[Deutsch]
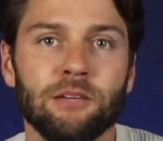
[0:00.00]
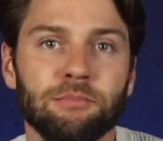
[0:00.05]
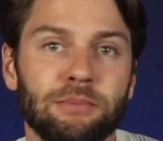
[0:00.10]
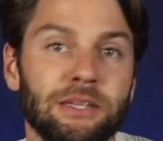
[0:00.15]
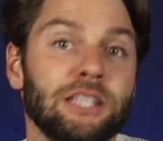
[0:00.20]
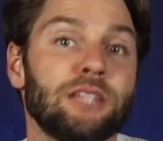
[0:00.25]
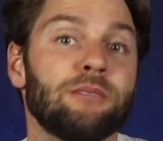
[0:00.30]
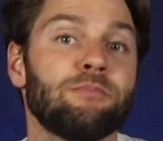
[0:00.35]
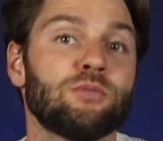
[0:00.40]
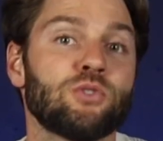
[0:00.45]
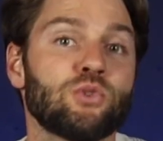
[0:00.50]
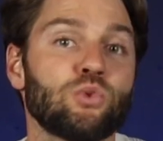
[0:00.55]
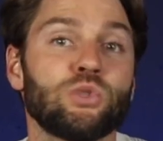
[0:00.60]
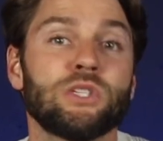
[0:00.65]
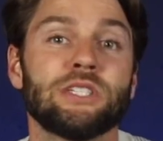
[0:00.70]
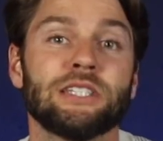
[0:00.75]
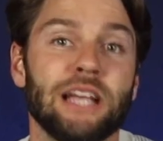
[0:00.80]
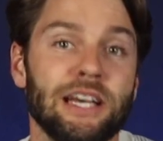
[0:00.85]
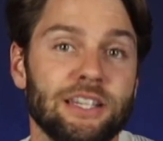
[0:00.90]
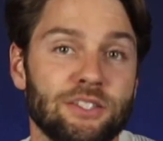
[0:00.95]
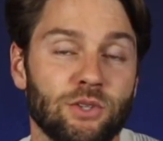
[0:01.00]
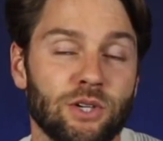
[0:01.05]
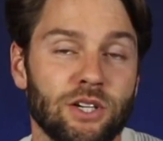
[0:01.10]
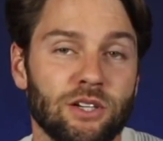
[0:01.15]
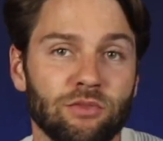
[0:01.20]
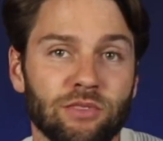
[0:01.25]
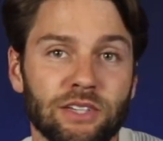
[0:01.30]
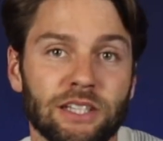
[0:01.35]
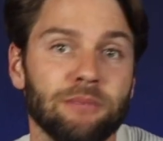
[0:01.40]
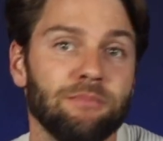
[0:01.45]
Mit
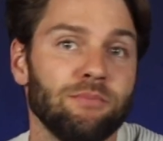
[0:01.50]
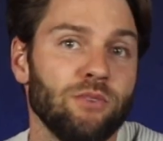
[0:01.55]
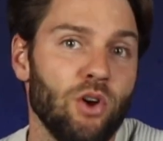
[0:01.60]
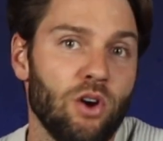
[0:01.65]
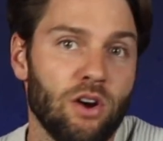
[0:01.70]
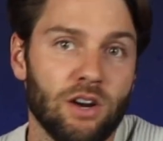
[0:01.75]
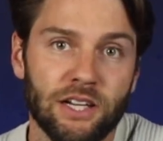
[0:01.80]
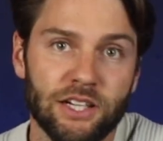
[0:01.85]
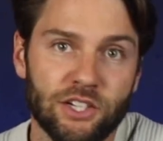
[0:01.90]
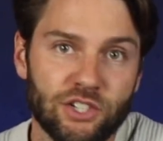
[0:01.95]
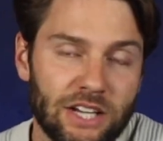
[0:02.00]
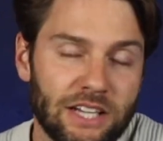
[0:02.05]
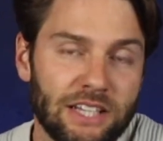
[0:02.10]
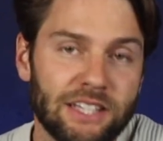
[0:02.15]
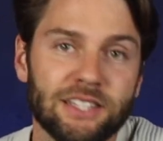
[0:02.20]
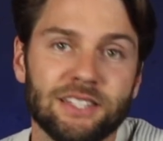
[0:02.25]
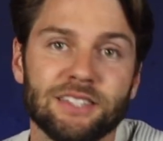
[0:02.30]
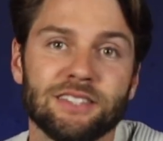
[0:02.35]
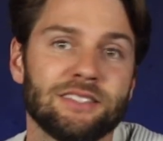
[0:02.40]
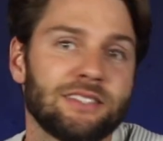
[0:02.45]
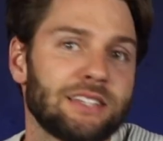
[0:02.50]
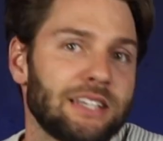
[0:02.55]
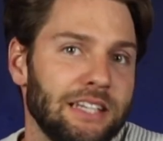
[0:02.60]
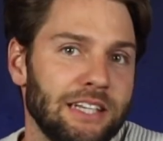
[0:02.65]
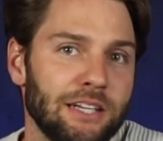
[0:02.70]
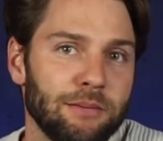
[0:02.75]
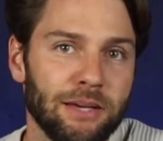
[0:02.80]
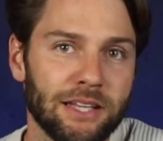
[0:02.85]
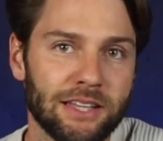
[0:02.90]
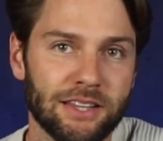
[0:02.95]
Zusatzleistungen wie Early Check-ins,
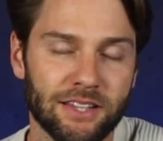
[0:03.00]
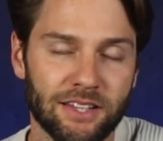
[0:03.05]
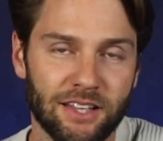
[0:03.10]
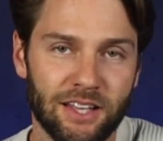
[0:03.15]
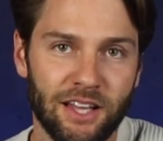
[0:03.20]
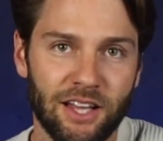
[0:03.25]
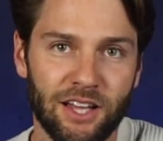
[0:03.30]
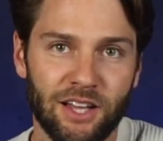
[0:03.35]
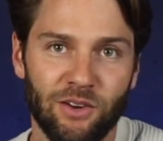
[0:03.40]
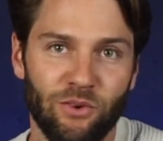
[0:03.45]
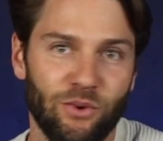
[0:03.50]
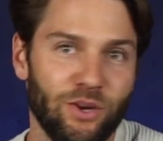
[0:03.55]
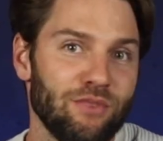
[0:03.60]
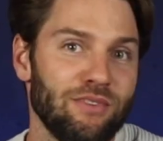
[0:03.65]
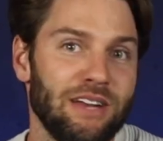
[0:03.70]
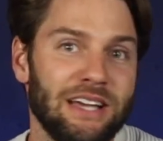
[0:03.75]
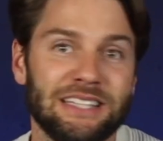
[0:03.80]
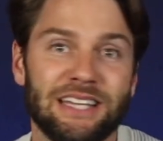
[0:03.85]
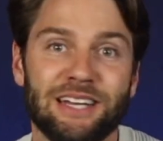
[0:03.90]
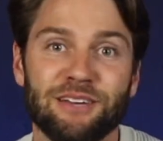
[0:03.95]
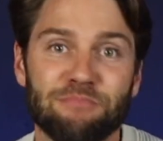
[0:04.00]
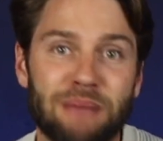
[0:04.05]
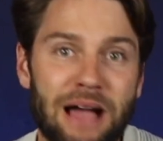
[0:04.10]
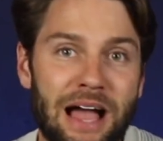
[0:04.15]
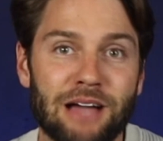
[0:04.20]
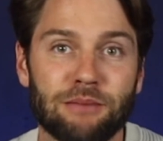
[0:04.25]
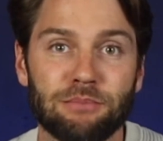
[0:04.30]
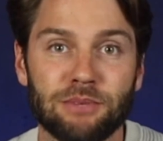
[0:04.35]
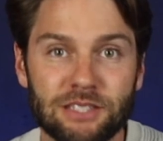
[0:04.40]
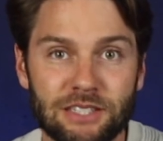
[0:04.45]
Kinderbetten oder vielleicht einen
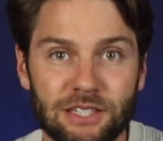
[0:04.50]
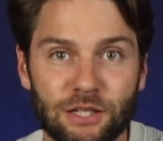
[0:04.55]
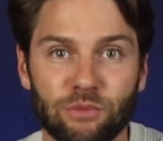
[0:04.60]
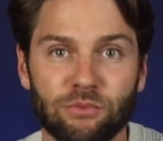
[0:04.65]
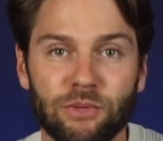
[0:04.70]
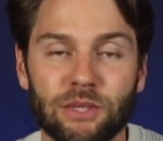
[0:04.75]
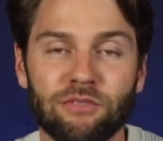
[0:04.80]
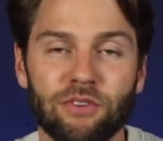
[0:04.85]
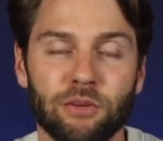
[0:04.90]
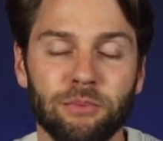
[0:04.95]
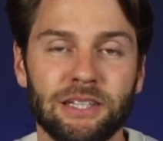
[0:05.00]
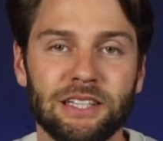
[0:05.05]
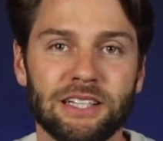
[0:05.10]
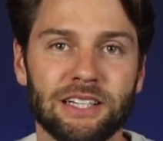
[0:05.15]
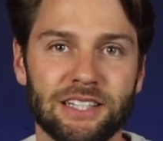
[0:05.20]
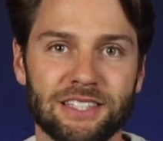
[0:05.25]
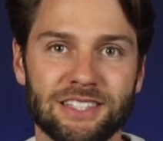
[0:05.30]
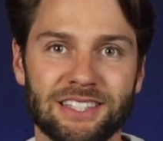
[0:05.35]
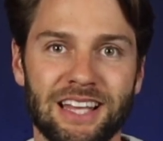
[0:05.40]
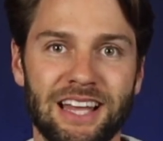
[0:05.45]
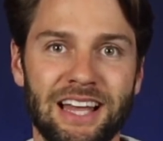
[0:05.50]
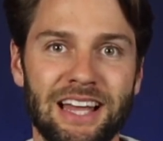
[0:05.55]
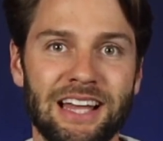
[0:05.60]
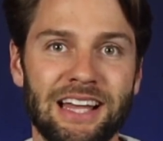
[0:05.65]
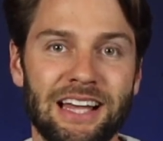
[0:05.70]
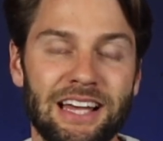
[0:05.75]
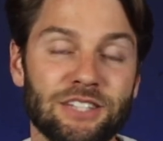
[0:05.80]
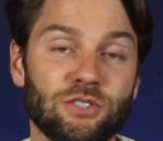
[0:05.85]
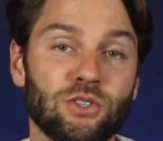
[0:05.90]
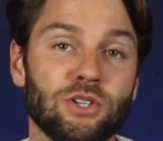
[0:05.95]
Parkplatz, den du mitvermieten kannst,
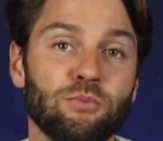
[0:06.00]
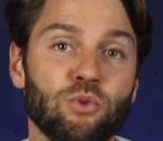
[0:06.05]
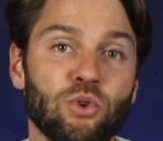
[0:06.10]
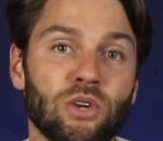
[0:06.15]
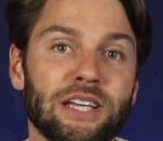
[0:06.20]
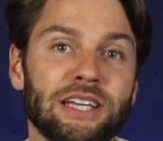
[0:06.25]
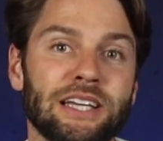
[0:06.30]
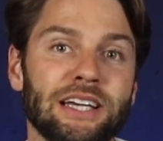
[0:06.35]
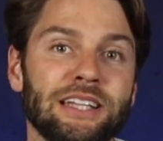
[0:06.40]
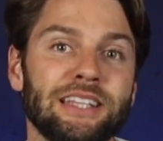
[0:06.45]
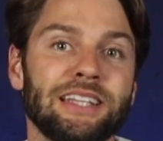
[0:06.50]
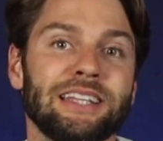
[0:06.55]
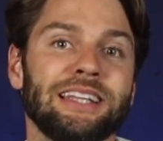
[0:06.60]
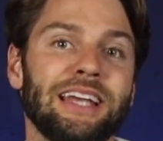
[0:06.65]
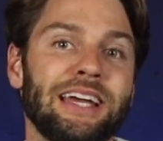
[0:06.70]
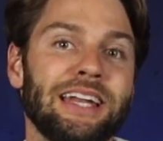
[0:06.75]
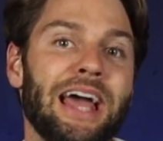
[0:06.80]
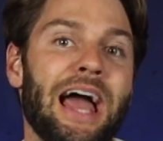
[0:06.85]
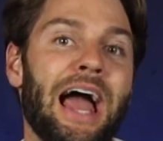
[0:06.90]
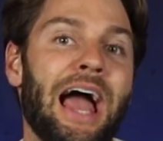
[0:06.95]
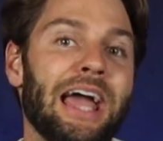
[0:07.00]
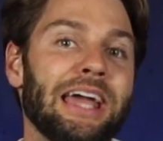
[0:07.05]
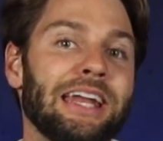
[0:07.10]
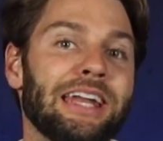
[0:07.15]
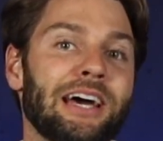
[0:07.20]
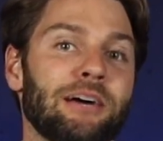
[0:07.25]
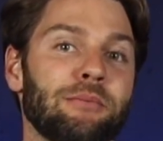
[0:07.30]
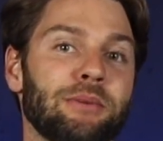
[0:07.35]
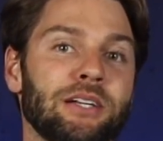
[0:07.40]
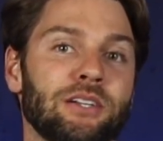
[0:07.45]
hast du die Möglichkeit, deine
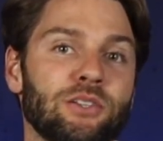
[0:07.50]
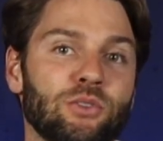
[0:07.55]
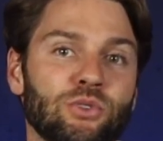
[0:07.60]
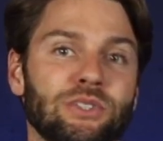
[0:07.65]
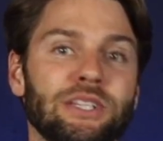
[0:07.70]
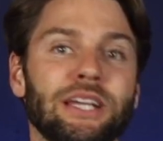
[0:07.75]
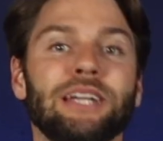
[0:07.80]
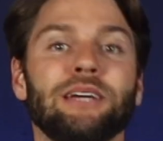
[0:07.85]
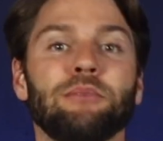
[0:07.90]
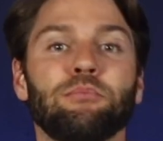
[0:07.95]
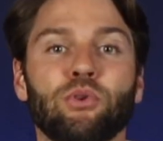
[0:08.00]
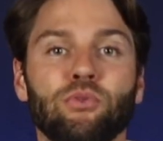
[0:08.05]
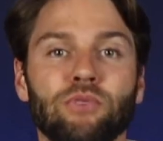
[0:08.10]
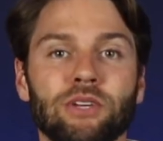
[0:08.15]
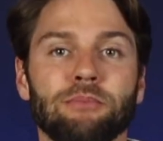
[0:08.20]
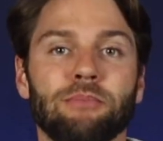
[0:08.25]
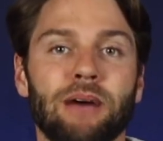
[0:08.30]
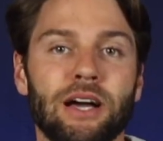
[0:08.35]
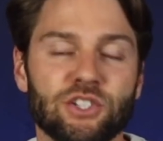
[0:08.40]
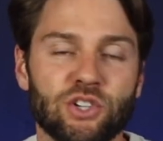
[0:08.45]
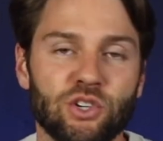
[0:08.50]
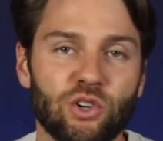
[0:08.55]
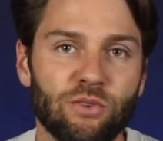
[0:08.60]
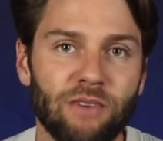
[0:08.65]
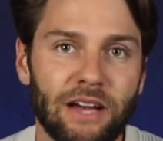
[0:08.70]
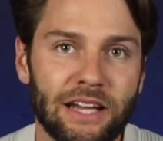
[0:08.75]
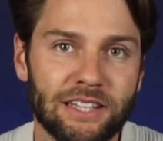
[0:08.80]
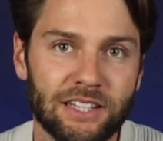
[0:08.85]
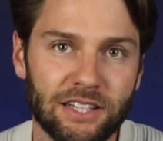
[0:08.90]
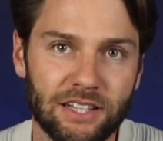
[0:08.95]
Einnahmen und deine Profitmarge noch
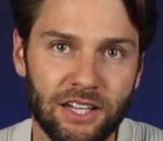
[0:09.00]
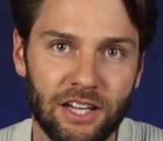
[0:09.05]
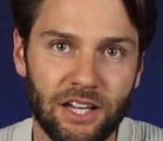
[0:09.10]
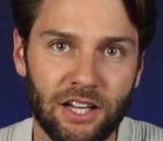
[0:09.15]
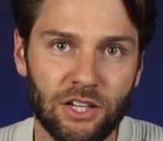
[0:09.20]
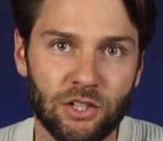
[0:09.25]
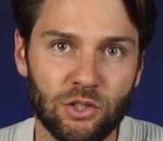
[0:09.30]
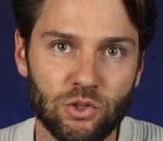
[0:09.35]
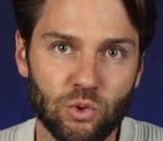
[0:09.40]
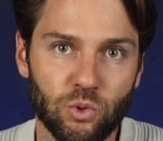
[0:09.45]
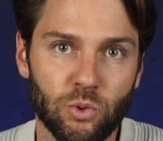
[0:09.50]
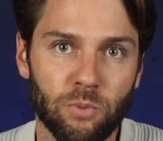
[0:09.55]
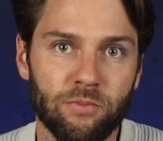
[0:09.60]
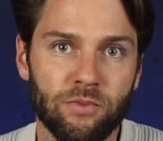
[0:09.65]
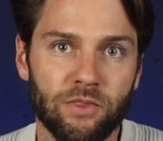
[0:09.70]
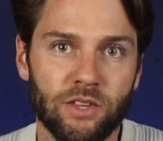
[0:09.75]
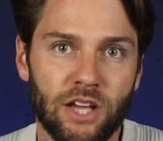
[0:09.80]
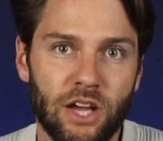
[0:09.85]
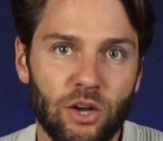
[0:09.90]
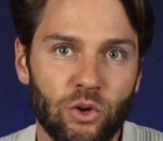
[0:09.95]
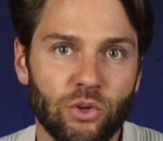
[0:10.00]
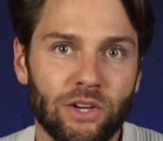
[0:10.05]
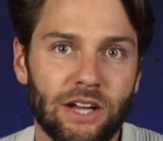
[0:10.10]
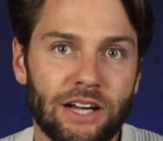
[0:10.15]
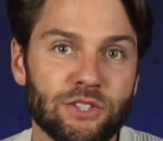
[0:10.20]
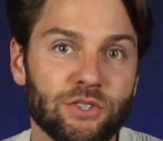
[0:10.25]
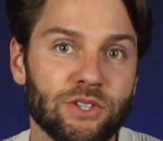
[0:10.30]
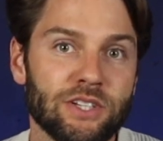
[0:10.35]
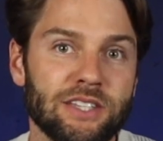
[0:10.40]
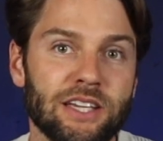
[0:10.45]
weiter zu erhöhen.
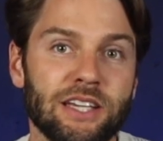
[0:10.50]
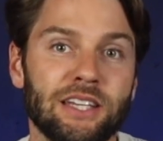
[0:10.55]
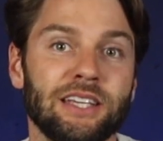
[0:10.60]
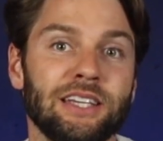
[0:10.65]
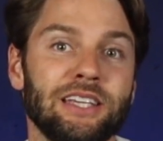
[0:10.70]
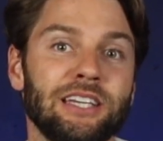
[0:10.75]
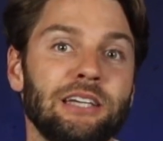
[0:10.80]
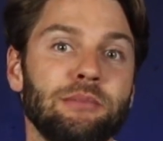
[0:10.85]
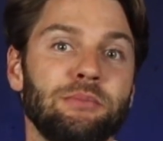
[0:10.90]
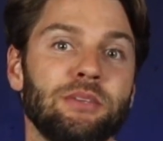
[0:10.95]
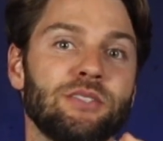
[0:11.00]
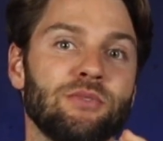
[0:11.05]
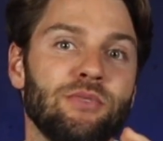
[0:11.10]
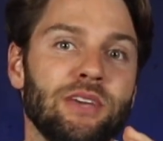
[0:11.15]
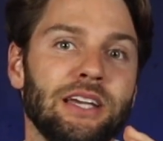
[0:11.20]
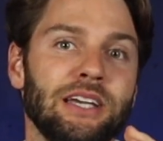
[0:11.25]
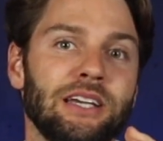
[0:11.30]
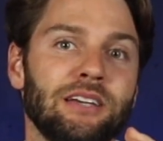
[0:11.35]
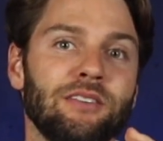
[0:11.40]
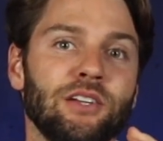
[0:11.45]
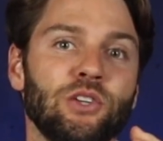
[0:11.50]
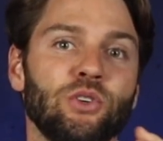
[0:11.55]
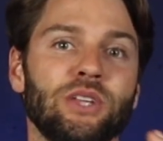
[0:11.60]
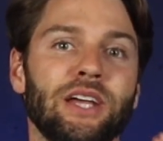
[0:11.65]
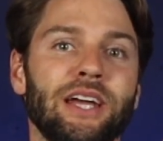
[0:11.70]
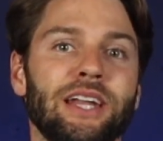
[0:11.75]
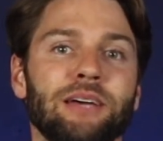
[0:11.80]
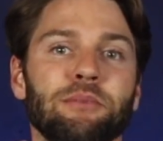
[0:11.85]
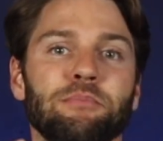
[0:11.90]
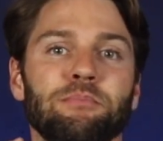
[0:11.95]
Also ihr seht, hier gibt es Wege, wie du
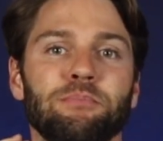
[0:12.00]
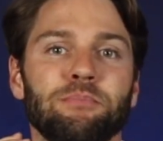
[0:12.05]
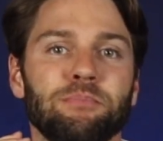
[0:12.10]
deine